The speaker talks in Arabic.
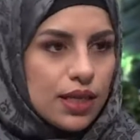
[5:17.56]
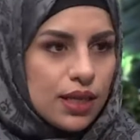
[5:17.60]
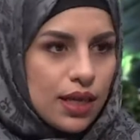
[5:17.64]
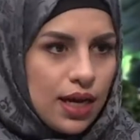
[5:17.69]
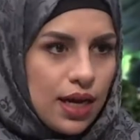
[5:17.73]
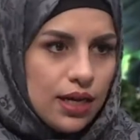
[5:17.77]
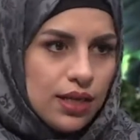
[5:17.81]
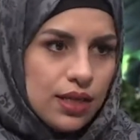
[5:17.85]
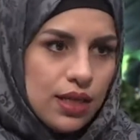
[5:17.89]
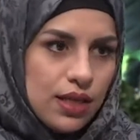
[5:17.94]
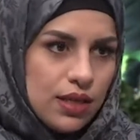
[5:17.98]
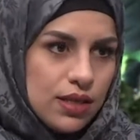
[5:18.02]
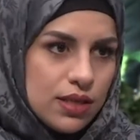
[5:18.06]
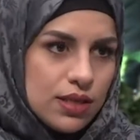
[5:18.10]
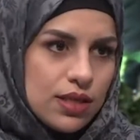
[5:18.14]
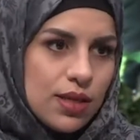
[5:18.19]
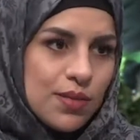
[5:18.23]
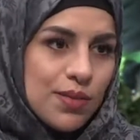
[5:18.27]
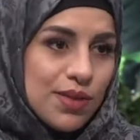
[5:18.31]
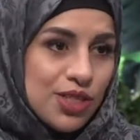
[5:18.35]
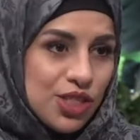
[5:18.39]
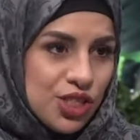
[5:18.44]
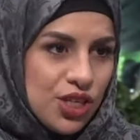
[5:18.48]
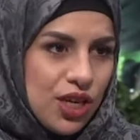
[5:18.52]
كانت القصة
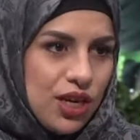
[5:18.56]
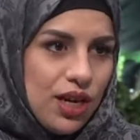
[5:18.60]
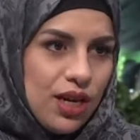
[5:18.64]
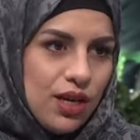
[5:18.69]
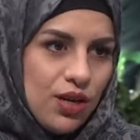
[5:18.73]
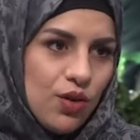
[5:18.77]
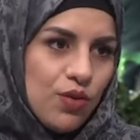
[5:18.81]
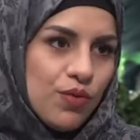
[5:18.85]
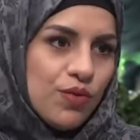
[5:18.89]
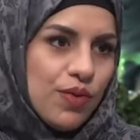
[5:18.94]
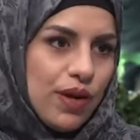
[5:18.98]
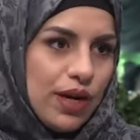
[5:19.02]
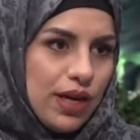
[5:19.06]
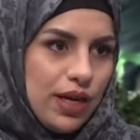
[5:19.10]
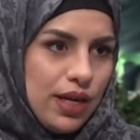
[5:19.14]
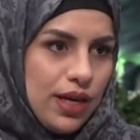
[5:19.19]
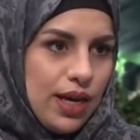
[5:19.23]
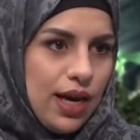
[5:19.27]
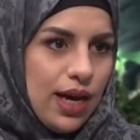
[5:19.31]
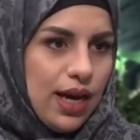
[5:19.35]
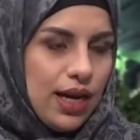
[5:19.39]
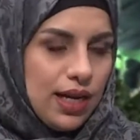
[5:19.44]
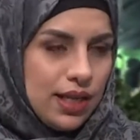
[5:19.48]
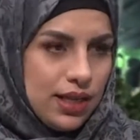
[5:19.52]
بس شلل نوم فهي
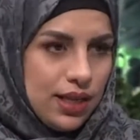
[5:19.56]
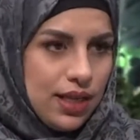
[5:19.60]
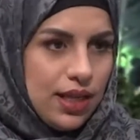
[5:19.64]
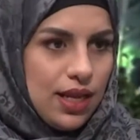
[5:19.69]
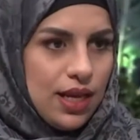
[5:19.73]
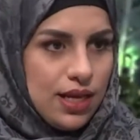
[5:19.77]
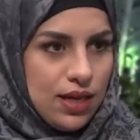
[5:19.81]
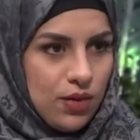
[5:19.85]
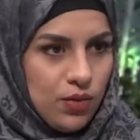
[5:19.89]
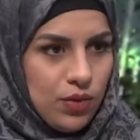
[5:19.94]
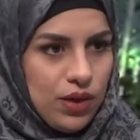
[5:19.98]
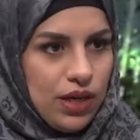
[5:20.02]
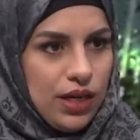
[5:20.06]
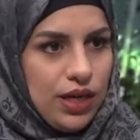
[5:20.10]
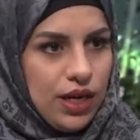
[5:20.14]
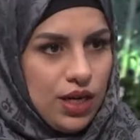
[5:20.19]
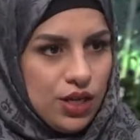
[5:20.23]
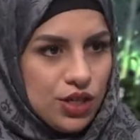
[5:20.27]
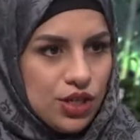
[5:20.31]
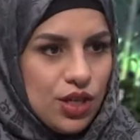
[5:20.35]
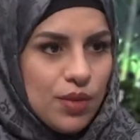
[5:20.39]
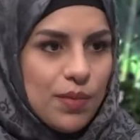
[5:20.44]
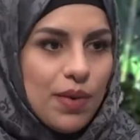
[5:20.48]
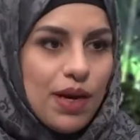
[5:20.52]
حل
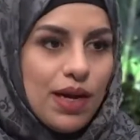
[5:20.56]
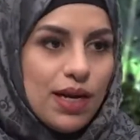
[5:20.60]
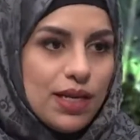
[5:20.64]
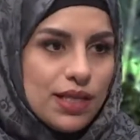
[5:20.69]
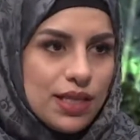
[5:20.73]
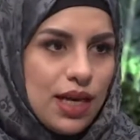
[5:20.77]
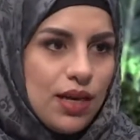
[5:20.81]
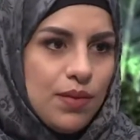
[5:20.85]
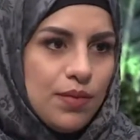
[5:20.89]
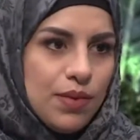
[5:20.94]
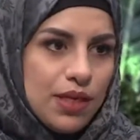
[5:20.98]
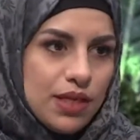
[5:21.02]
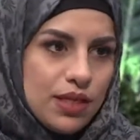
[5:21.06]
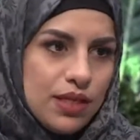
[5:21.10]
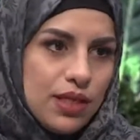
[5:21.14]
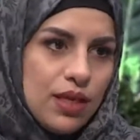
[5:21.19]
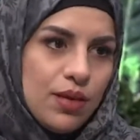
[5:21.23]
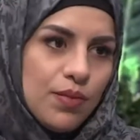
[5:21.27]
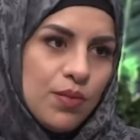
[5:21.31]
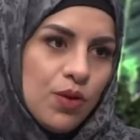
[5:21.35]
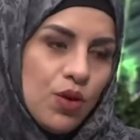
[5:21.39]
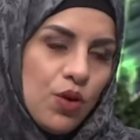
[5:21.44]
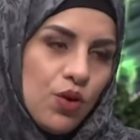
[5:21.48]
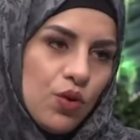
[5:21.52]
والعلاج تبعها أسهل بكثير
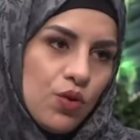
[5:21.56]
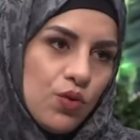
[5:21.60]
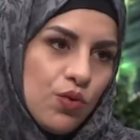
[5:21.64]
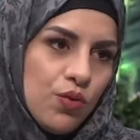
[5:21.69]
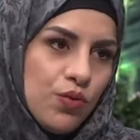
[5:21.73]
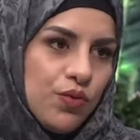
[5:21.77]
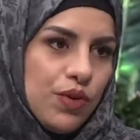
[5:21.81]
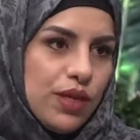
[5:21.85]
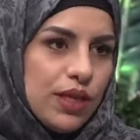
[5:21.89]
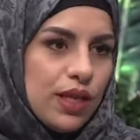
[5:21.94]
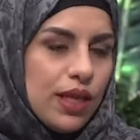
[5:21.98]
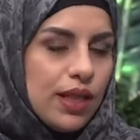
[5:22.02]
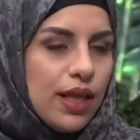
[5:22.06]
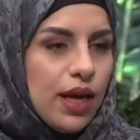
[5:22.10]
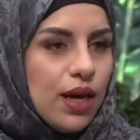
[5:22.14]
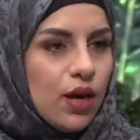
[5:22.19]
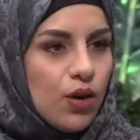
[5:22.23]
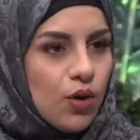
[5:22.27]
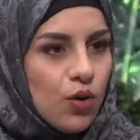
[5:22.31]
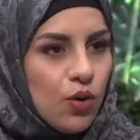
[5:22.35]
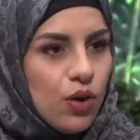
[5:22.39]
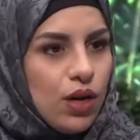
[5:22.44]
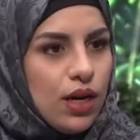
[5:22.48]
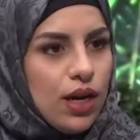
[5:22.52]
من أنه يكون في
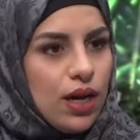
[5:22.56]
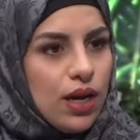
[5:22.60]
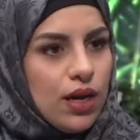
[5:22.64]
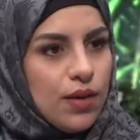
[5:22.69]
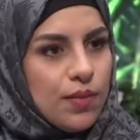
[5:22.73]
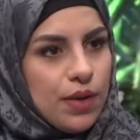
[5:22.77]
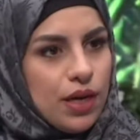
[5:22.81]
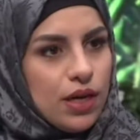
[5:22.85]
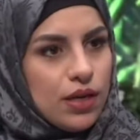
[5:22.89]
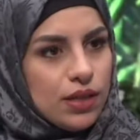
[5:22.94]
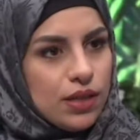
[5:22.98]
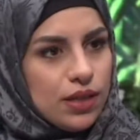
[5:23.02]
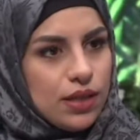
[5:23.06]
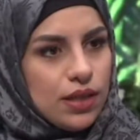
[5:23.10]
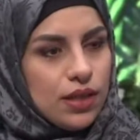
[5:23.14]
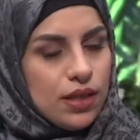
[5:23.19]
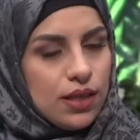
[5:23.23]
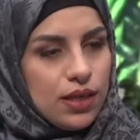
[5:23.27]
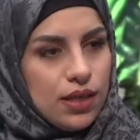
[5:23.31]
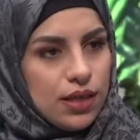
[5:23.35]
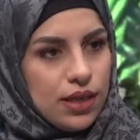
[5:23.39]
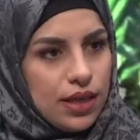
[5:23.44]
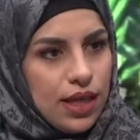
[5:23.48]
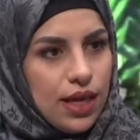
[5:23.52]
تداخل لأمراض
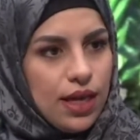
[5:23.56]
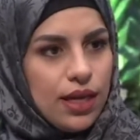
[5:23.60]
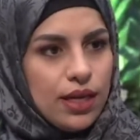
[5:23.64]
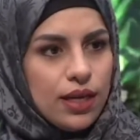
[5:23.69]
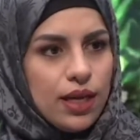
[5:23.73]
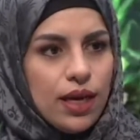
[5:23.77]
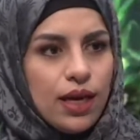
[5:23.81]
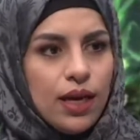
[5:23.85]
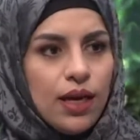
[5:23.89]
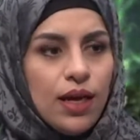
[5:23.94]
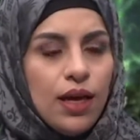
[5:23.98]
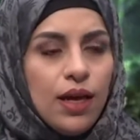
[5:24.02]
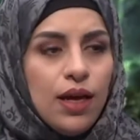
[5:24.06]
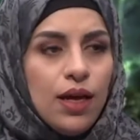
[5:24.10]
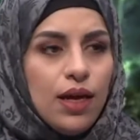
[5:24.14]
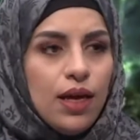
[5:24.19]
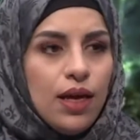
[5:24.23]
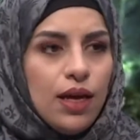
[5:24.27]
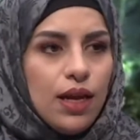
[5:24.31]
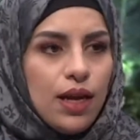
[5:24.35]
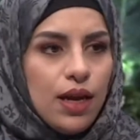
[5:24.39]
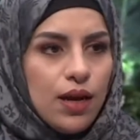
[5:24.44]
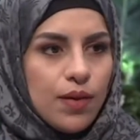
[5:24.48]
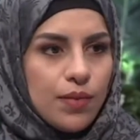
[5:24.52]
ثانية
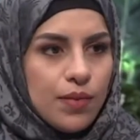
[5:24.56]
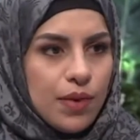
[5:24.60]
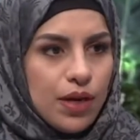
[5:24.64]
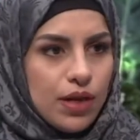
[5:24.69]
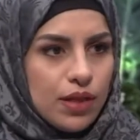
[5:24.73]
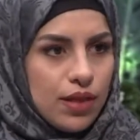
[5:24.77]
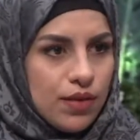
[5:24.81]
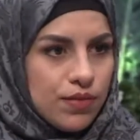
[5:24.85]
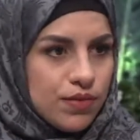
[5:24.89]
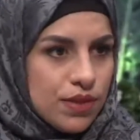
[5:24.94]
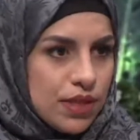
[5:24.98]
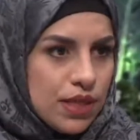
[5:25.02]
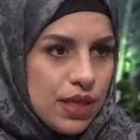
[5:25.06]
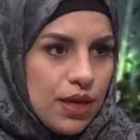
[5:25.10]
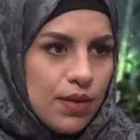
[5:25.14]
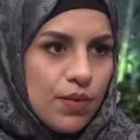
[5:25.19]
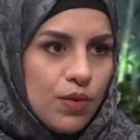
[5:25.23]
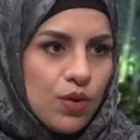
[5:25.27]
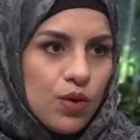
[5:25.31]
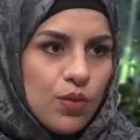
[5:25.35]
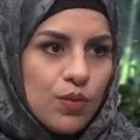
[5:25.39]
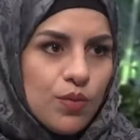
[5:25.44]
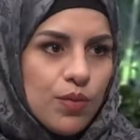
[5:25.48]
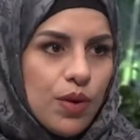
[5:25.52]
لأمراض نفسية
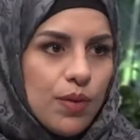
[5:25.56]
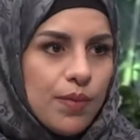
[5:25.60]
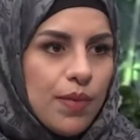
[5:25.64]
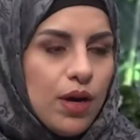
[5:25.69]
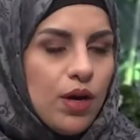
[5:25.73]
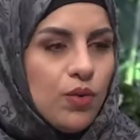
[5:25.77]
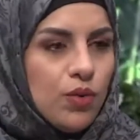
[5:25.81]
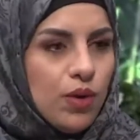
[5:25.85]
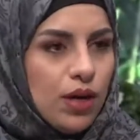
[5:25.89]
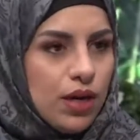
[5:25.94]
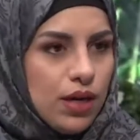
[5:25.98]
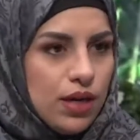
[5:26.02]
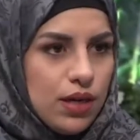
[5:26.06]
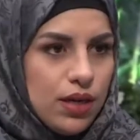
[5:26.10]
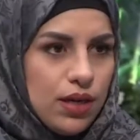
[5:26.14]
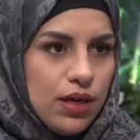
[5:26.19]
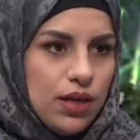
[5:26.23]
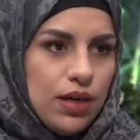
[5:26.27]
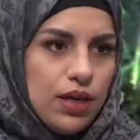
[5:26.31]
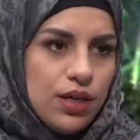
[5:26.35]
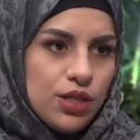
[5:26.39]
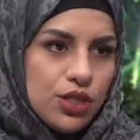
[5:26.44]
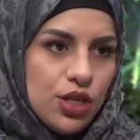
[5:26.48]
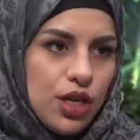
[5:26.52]
وربما
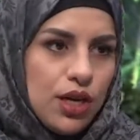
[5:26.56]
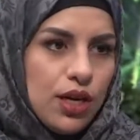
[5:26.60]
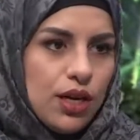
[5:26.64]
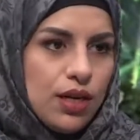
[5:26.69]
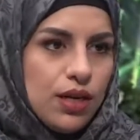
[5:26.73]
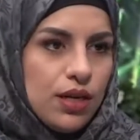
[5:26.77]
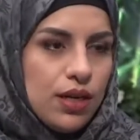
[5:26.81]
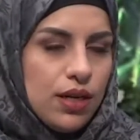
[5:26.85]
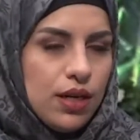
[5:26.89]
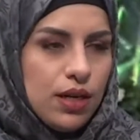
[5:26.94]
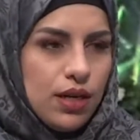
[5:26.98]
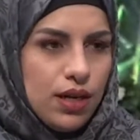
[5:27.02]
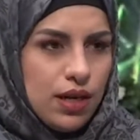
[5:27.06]
ولشلل